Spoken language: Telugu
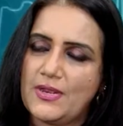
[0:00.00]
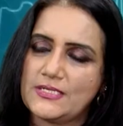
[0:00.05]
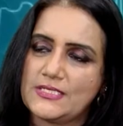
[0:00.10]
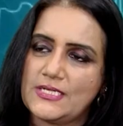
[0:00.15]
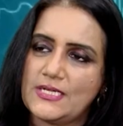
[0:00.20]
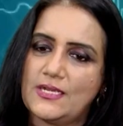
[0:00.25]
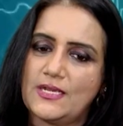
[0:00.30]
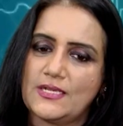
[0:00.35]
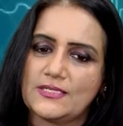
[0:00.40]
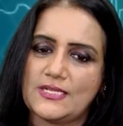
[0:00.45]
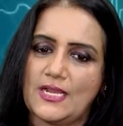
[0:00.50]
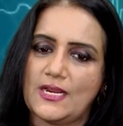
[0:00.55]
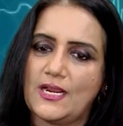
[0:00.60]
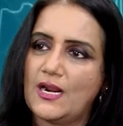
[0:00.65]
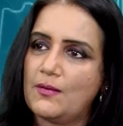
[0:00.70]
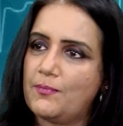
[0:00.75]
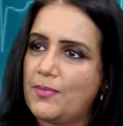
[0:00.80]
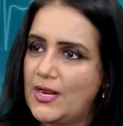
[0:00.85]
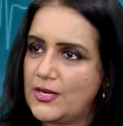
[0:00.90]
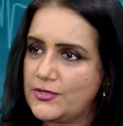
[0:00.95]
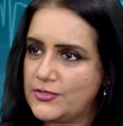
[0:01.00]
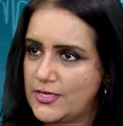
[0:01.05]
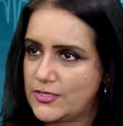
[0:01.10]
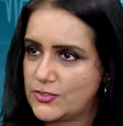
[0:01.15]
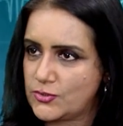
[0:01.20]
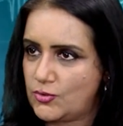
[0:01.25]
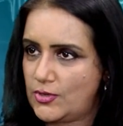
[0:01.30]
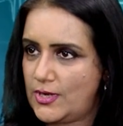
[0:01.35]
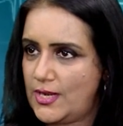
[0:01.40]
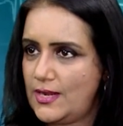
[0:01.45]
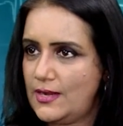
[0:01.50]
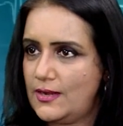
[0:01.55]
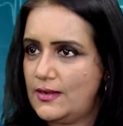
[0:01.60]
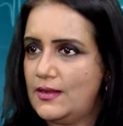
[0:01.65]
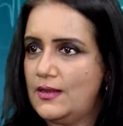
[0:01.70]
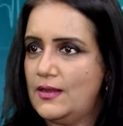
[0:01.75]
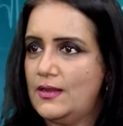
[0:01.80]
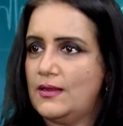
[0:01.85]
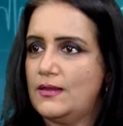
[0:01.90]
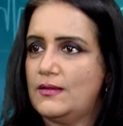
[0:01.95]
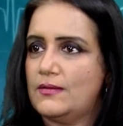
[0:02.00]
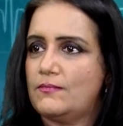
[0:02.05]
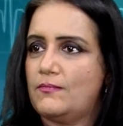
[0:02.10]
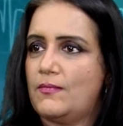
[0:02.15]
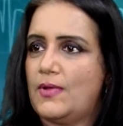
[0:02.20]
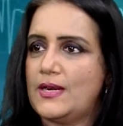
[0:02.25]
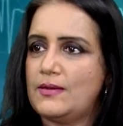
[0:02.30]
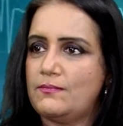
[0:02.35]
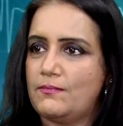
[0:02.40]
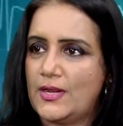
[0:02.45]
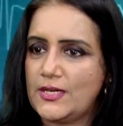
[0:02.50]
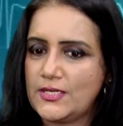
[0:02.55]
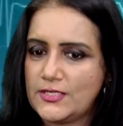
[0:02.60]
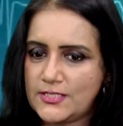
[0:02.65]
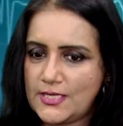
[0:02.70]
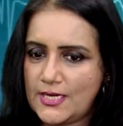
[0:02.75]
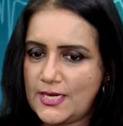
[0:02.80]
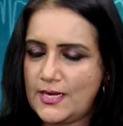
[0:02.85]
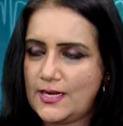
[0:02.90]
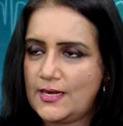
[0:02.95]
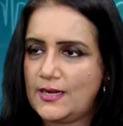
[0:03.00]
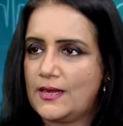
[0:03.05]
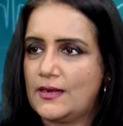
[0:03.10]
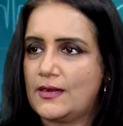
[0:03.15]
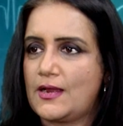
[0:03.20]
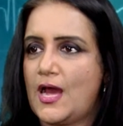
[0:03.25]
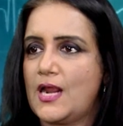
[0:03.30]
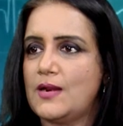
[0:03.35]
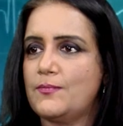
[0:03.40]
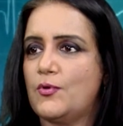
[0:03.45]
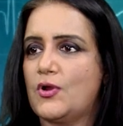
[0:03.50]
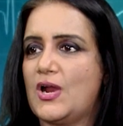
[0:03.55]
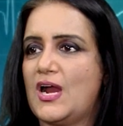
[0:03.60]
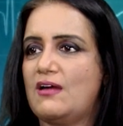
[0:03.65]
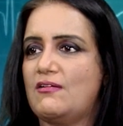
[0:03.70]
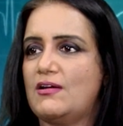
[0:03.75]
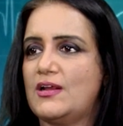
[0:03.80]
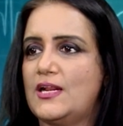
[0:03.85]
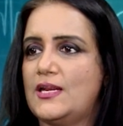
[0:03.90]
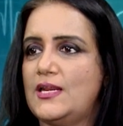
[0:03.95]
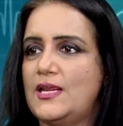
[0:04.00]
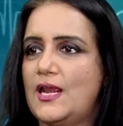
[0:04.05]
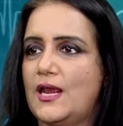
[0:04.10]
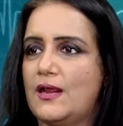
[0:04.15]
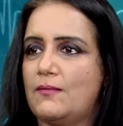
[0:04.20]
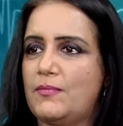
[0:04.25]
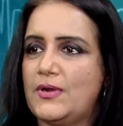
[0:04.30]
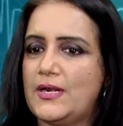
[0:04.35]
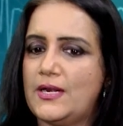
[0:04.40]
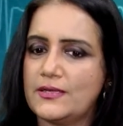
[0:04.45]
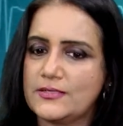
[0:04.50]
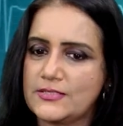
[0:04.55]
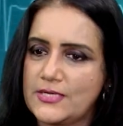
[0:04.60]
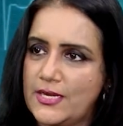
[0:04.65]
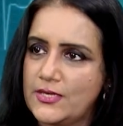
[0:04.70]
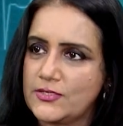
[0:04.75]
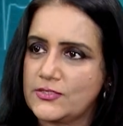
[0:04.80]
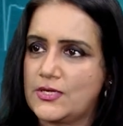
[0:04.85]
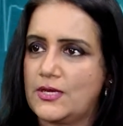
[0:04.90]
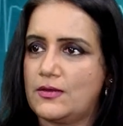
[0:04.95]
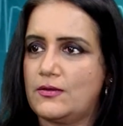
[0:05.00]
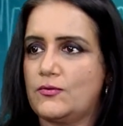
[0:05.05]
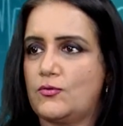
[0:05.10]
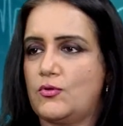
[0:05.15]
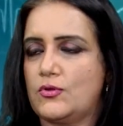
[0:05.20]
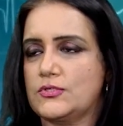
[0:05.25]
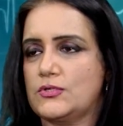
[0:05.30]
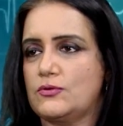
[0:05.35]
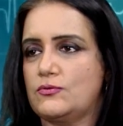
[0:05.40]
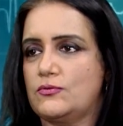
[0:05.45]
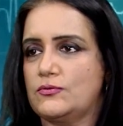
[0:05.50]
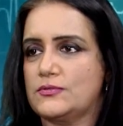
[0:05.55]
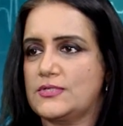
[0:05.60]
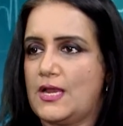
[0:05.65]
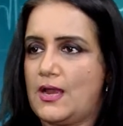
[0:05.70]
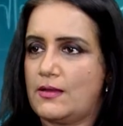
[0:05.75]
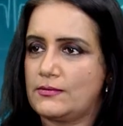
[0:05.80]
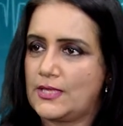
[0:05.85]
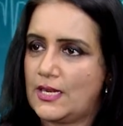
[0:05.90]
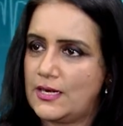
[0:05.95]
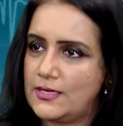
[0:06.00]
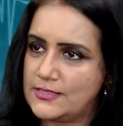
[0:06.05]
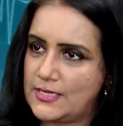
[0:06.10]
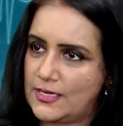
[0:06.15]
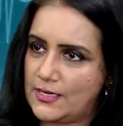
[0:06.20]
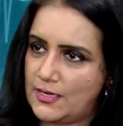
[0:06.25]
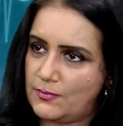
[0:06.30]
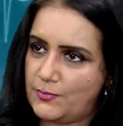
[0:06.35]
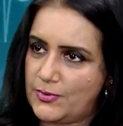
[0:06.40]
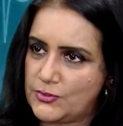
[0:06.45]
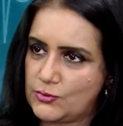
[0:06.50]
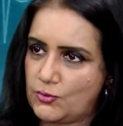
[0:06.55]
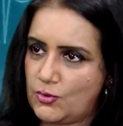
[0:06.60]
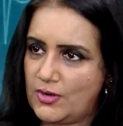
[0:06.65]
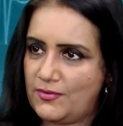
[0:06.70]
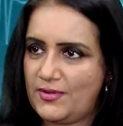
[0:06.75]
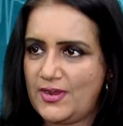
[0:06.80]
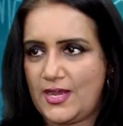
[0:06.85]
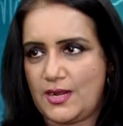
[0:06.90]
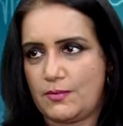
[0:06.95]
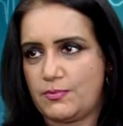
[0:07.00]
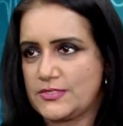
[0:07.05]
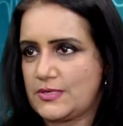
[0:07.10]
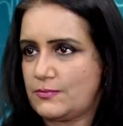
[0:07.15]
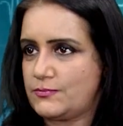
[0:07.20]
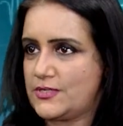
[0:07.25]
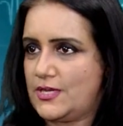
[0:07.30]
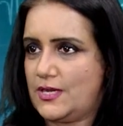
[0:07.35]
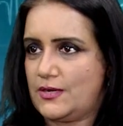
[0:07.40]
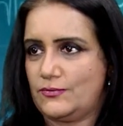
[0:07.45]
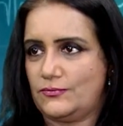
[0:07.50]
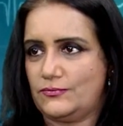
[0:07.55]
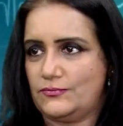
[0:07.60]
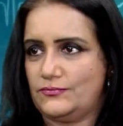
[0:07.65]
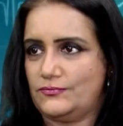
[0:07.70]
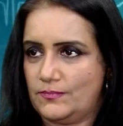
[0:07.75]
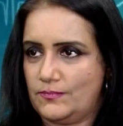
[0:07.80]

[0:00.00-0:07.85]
బేసిక్ గా సంకల్పాలు చేసుకుని మంచి కాన్పు కావాలని ఆ బిడ్డ శ్రేయస్ కోసం తల్లి సంకల్పించుకోవడమే గర్భ సంస్కారం రైట్